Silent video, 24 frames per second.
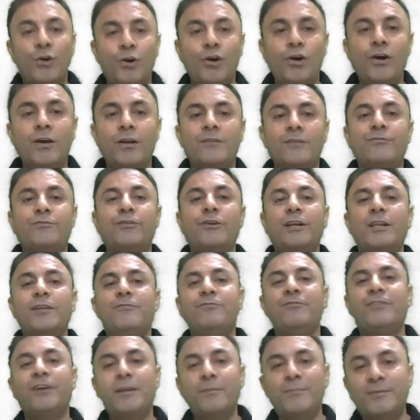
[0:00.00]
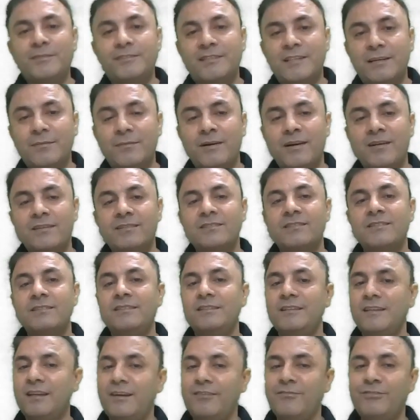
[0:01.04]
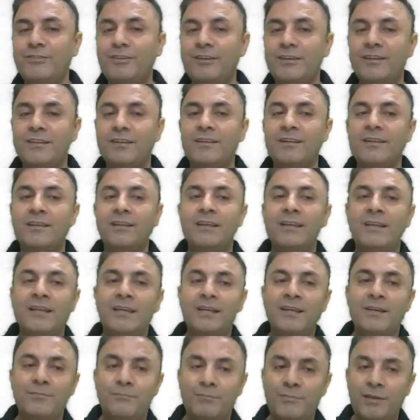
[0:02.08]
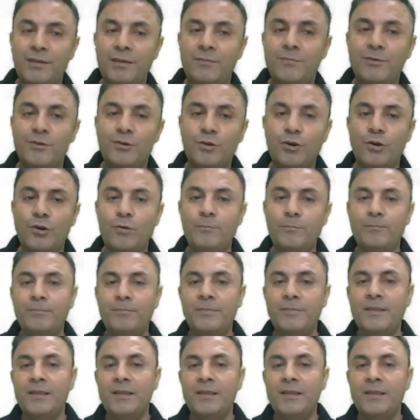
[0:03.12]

और फोर्टी फाइव परसेंट मार्क्स या फिर बी ए बी कॉम